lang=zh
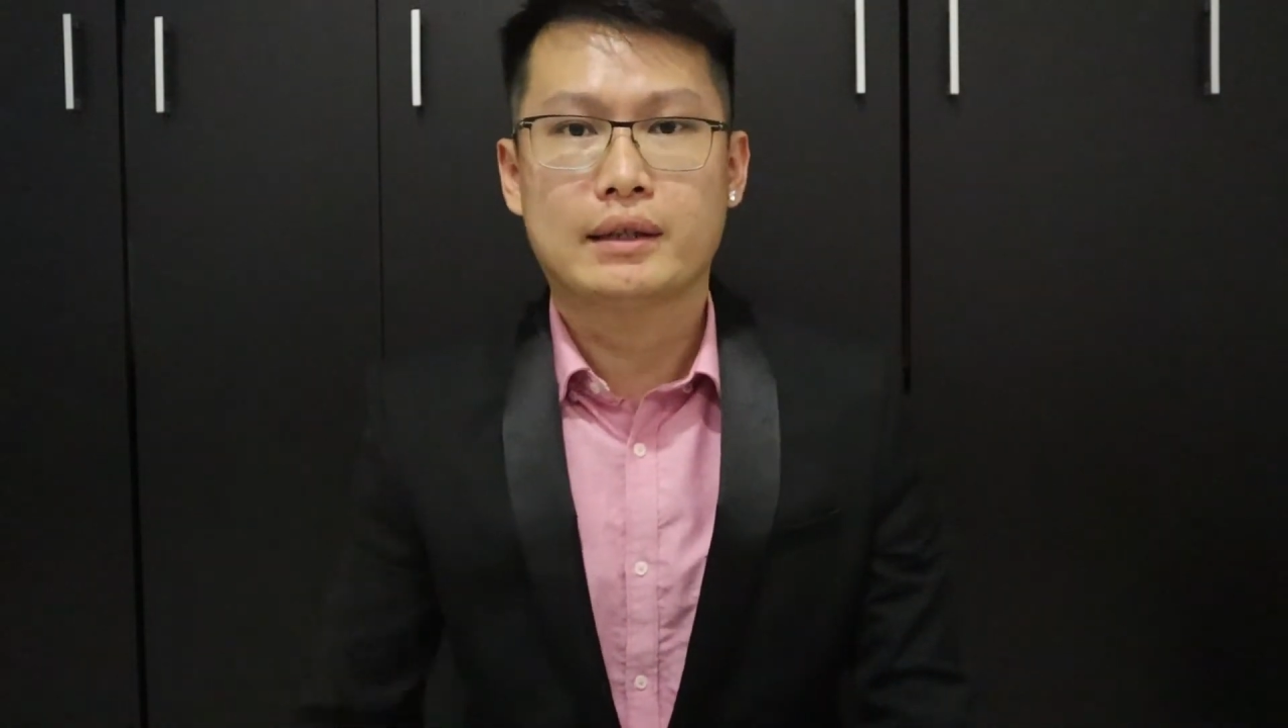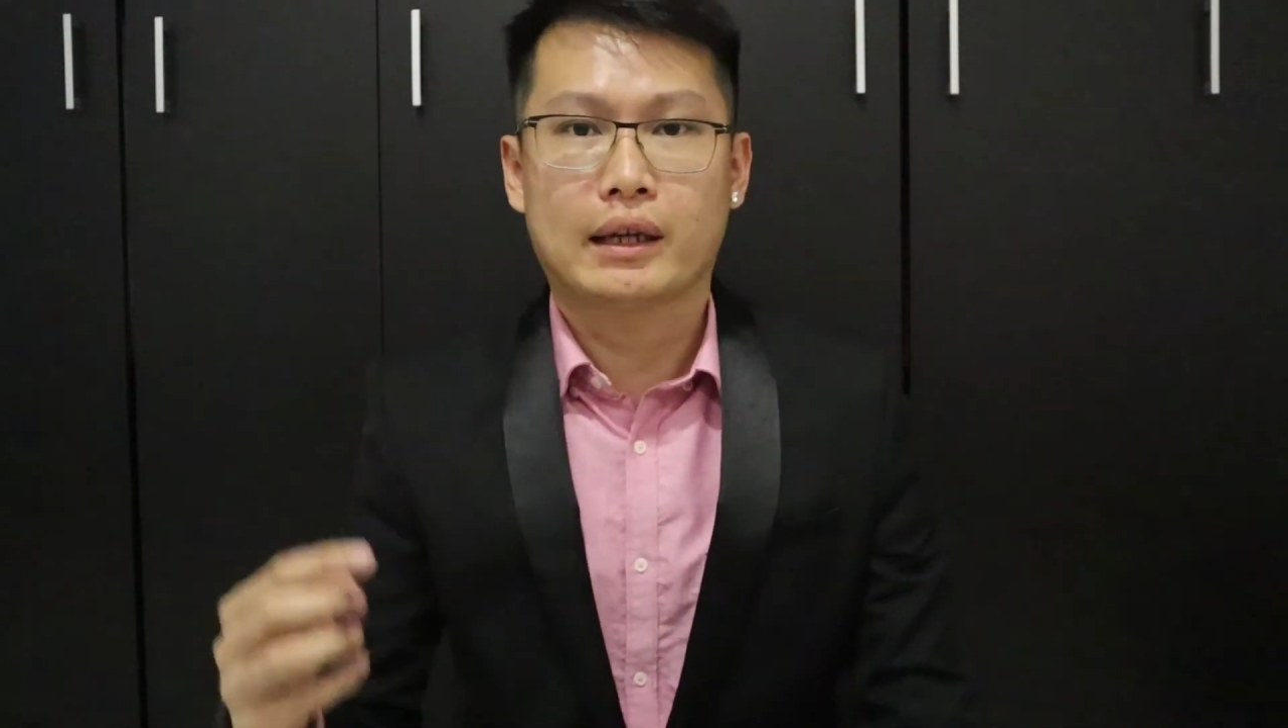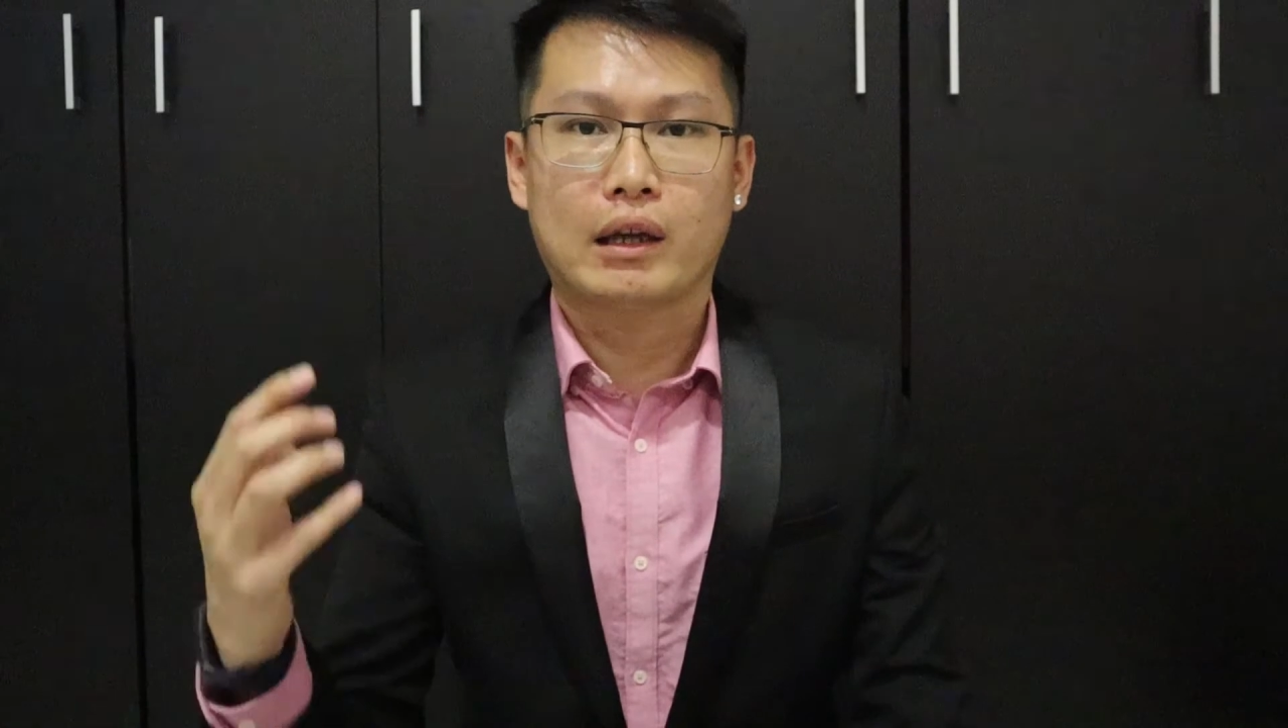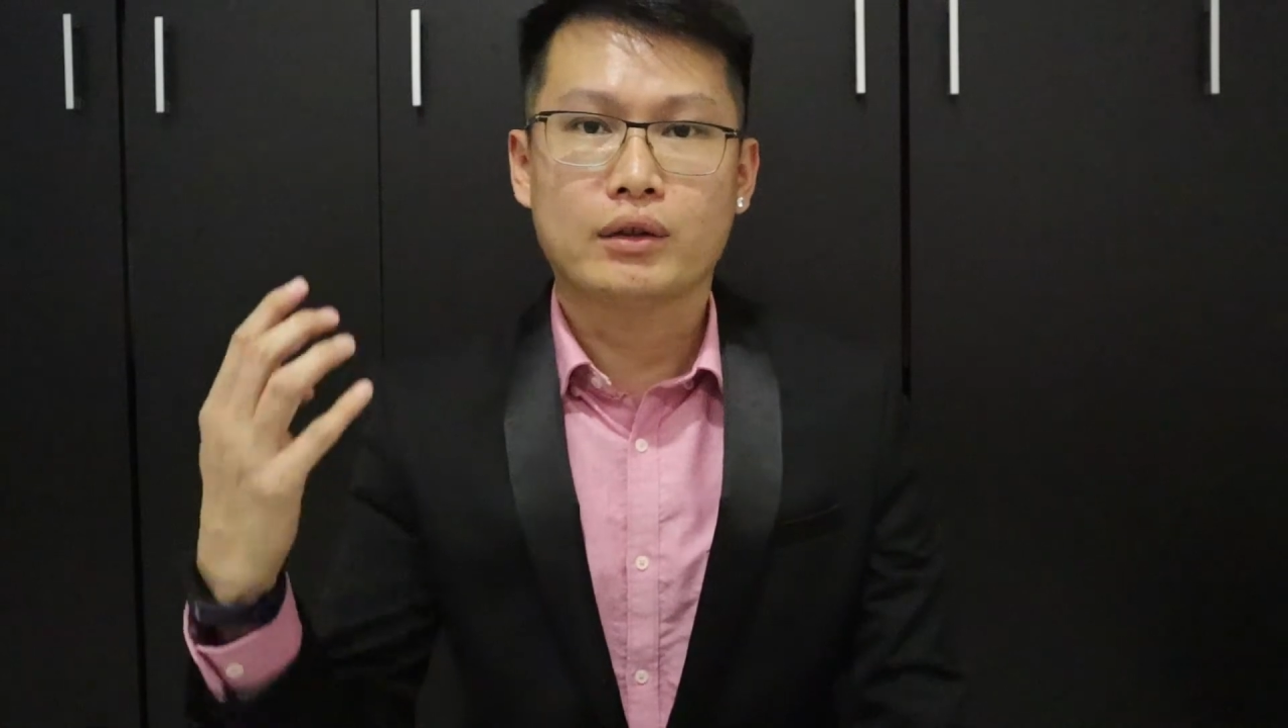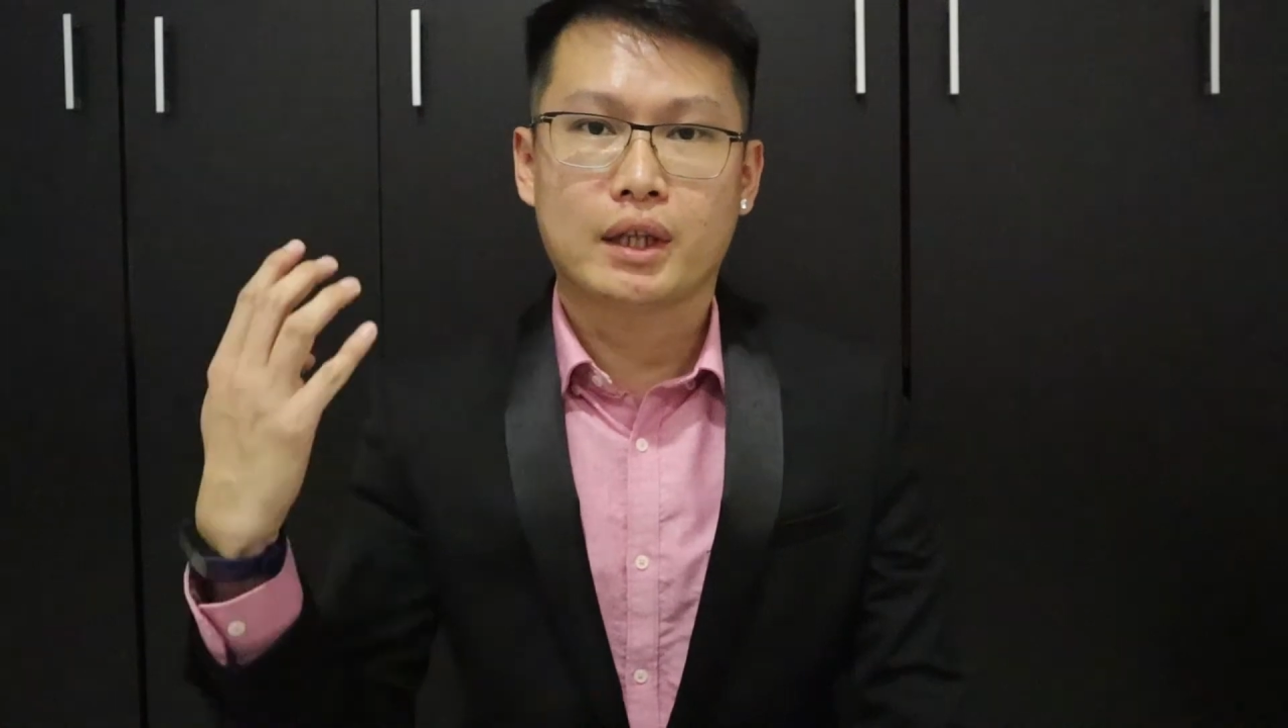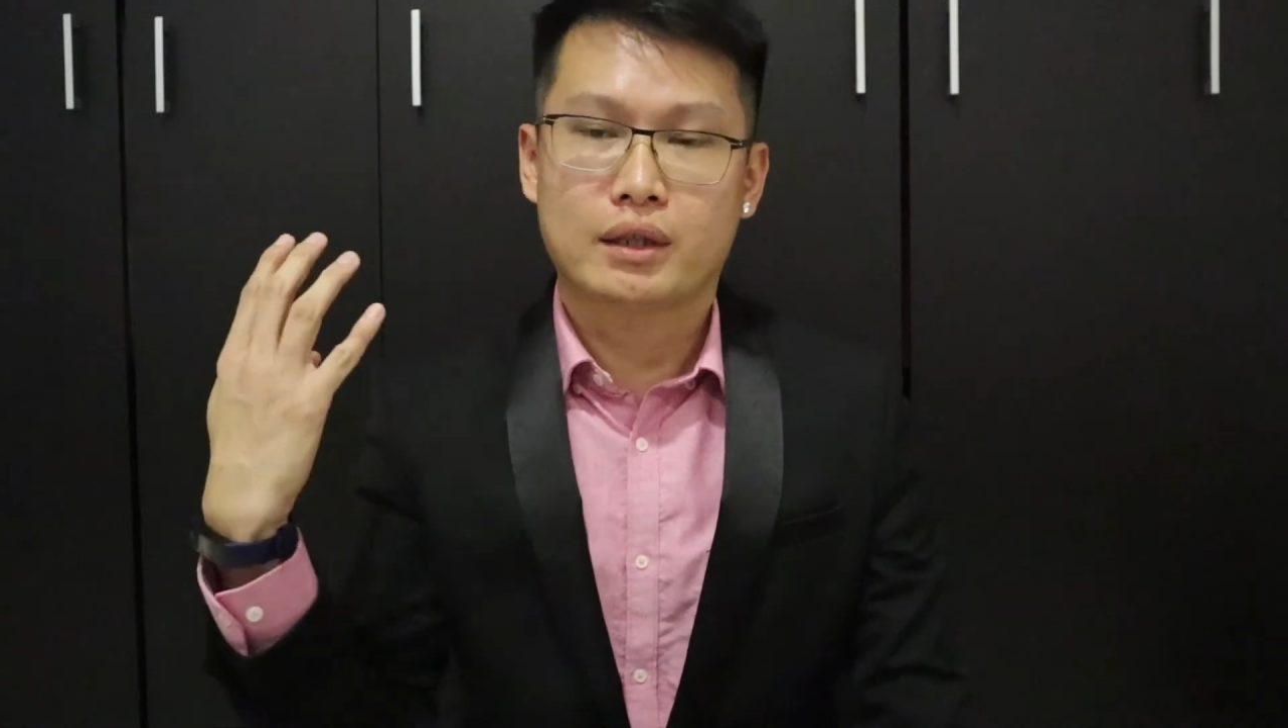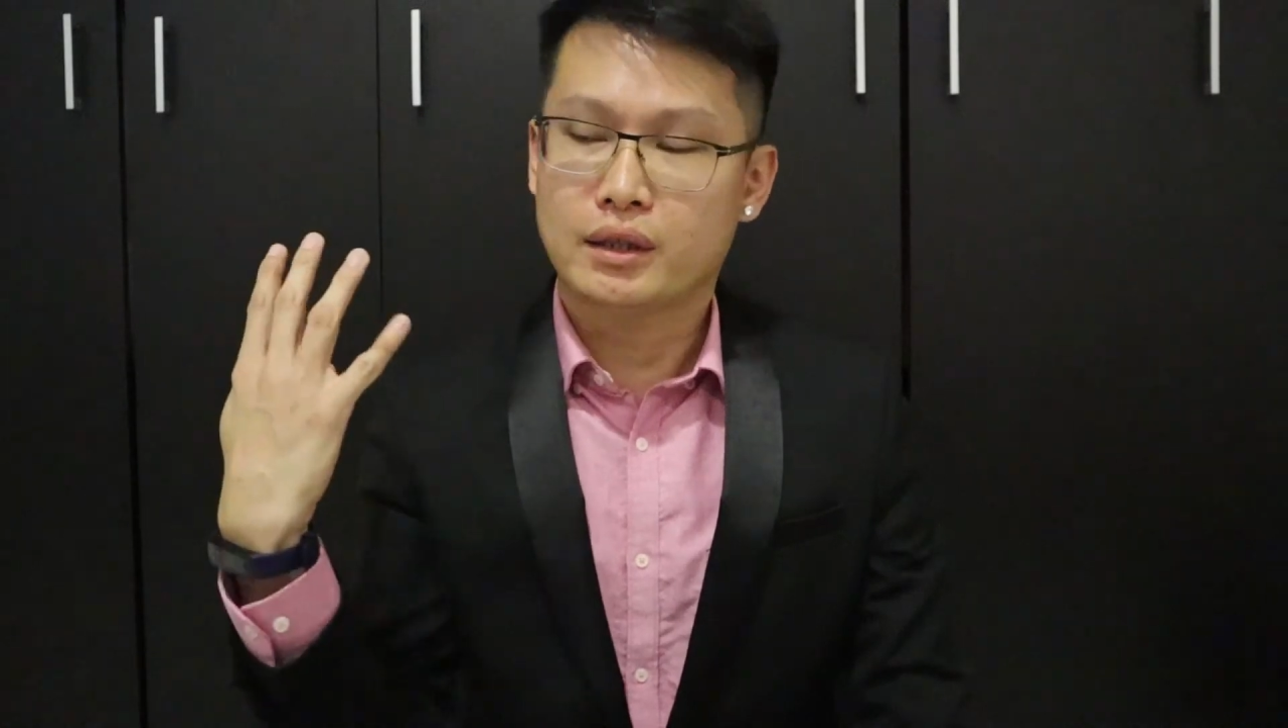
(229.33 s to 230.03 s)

想了解